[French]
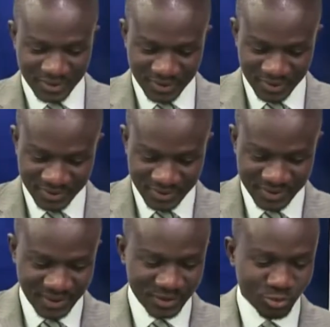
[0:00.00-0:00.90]
euh,
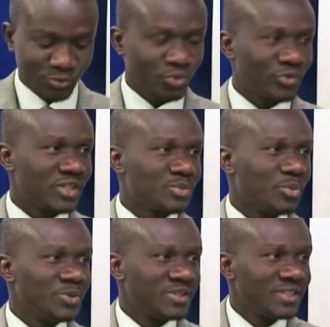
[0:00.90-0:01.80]
de, violence
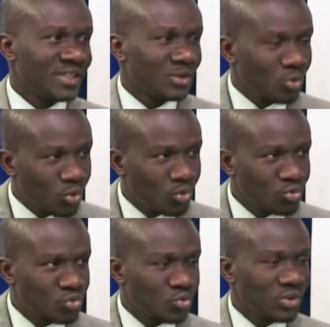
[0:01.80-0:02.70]
politique, quel
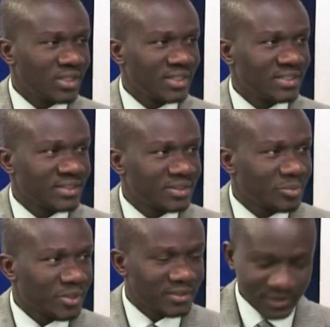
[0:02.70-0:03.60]
rôle jouent les,
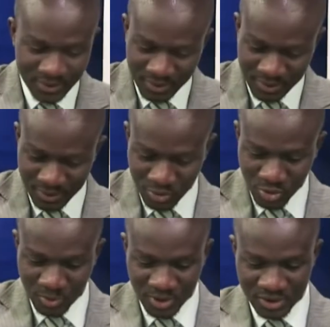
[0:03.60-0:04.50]
anciens présidents euh,
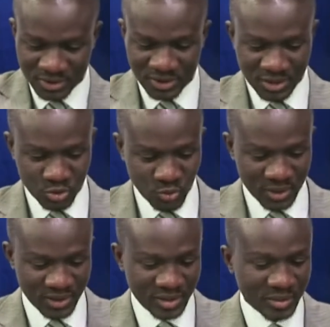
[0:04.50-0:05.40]
comme Ange
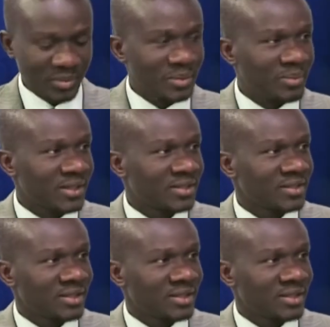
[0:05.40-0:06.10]
Rajouel et, et Marc